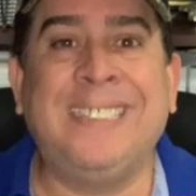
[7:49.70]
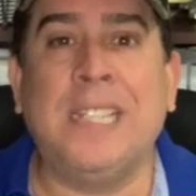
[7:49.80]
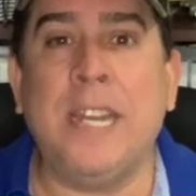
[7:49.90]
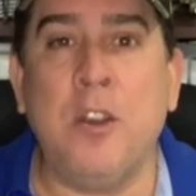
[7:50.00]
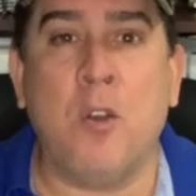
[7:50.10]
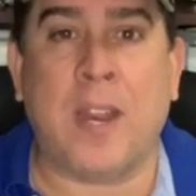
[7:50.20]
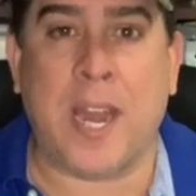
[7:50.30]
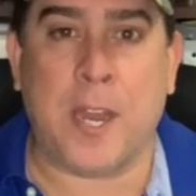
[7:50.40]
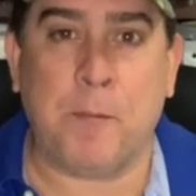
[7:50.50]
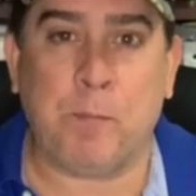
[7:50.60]
trío
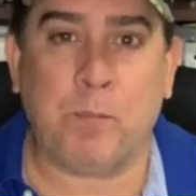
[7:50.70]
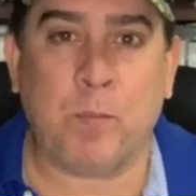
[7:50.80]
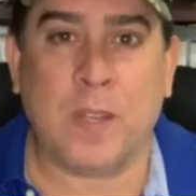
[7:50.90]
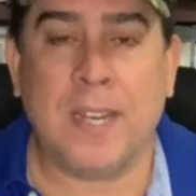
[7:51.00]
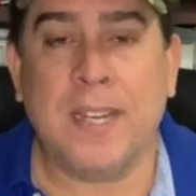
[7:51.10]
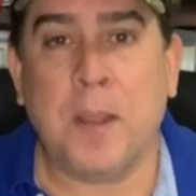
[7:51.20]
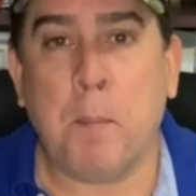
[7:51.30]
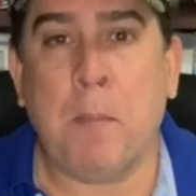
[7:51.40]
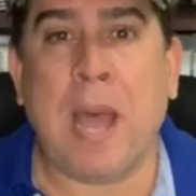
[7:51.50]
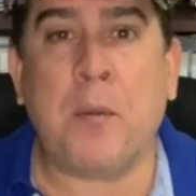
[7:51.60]
que
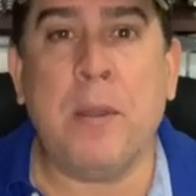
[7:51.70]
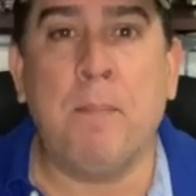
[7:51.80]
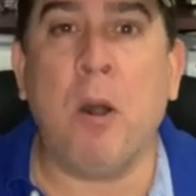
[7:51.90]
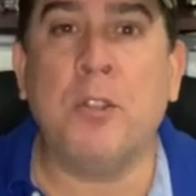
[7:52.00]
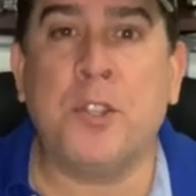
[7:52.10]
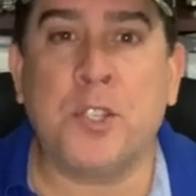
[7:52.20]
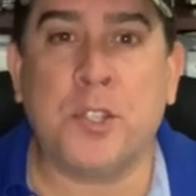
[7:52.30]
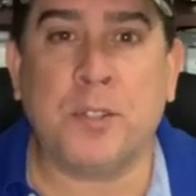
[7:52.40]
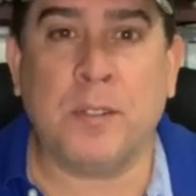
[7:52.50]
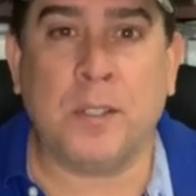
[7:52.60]
Barry
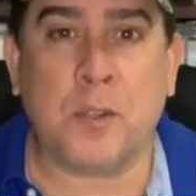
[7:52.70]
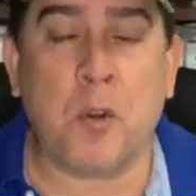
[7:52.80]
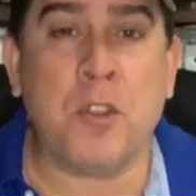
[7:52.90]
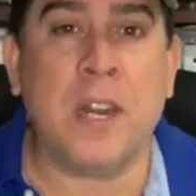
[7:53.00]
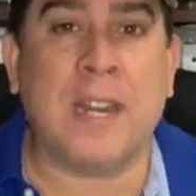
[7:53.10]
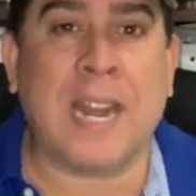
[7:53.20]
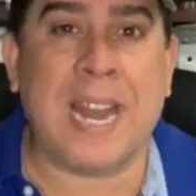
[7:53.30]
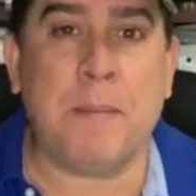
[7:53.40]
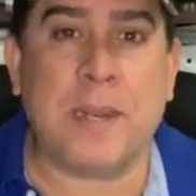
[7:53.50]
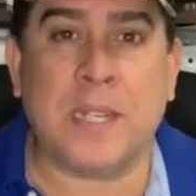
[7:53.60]
Bonds, Roger
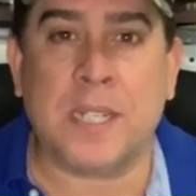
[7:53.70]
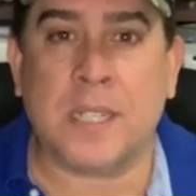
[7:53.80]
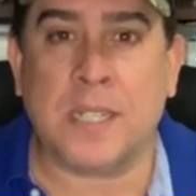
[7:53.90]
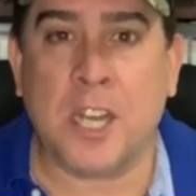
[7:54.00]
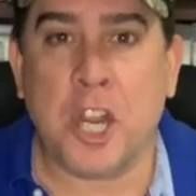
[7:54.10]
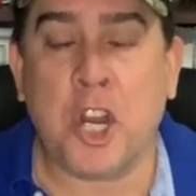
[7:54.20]
Clemens,